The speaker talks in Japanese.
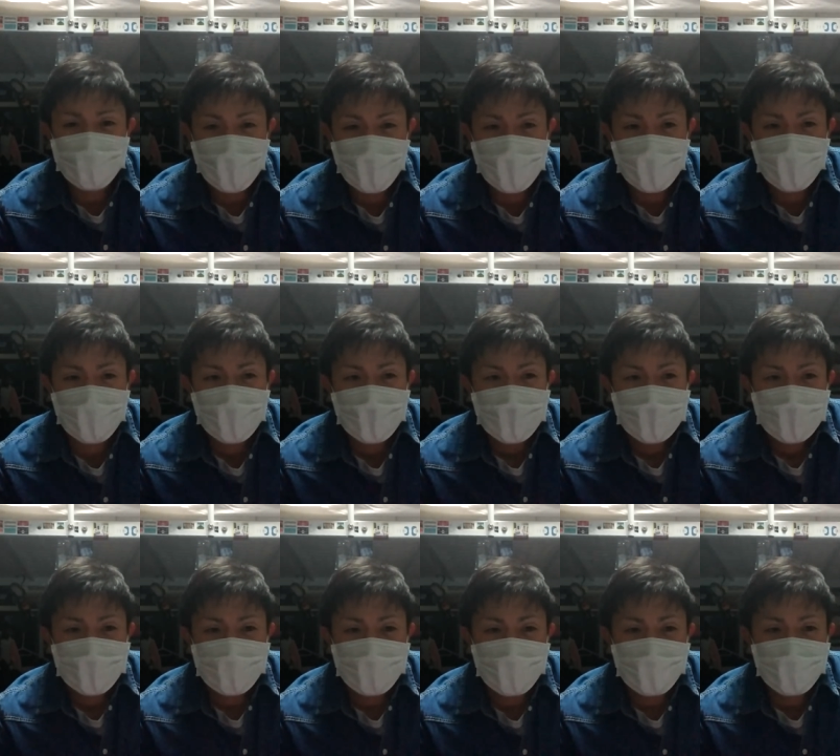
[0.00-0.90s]
で、
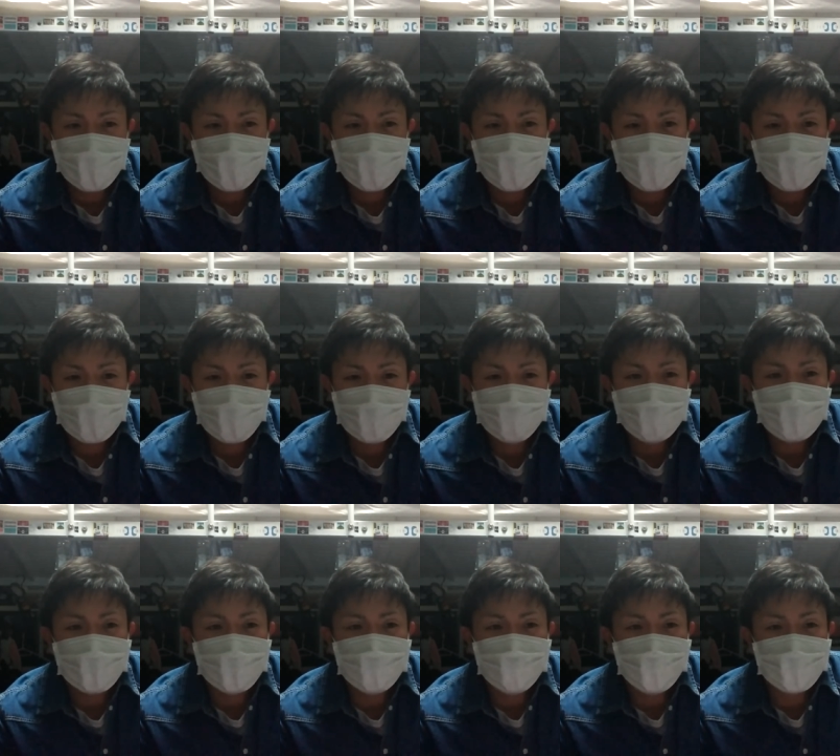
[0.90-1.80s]
で、
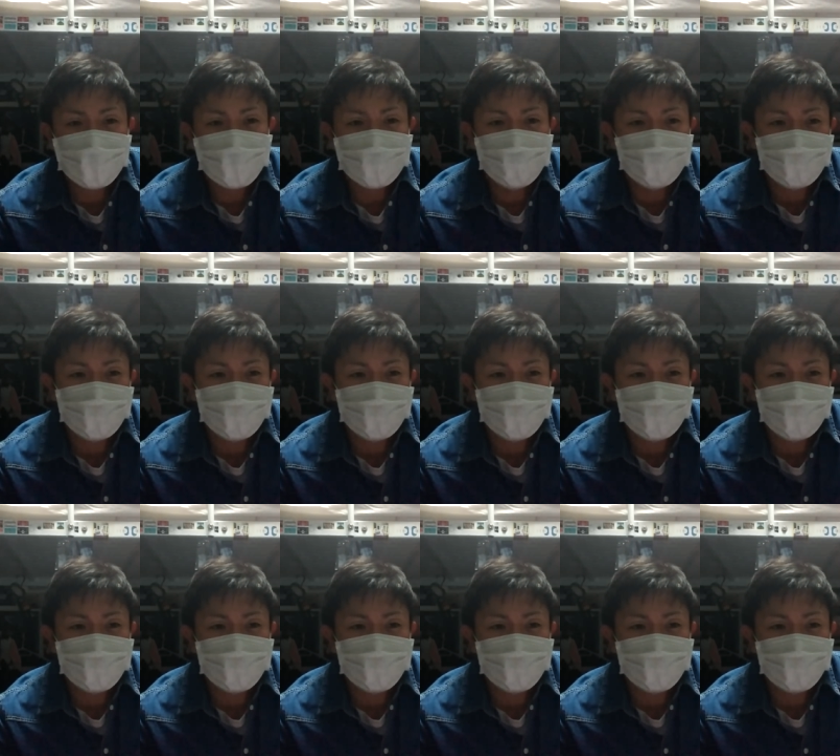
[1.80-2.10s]
まあ現場監